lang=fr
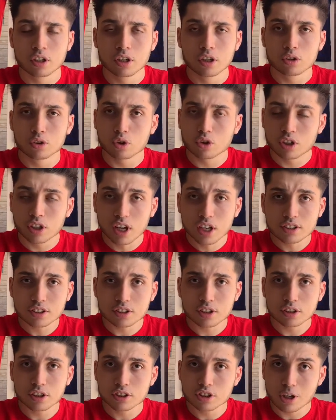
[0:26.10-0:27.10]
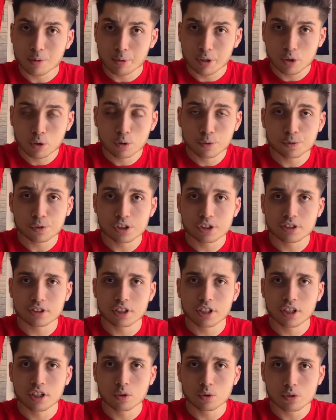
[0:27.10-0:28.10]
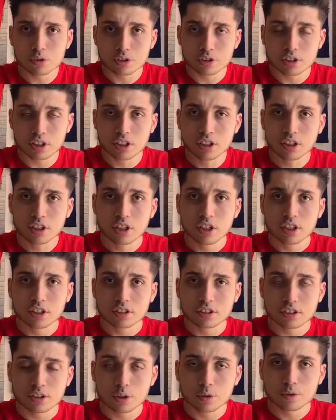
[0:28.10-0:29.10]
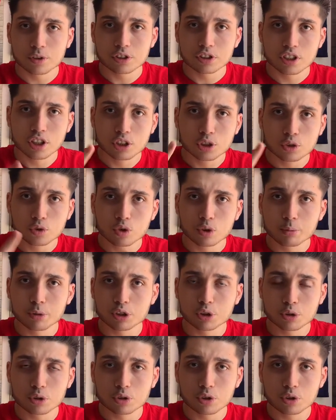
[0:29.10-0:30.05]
Donc là, c'est désormais officiel, on le sait. C'est officiel, je vous le mets juste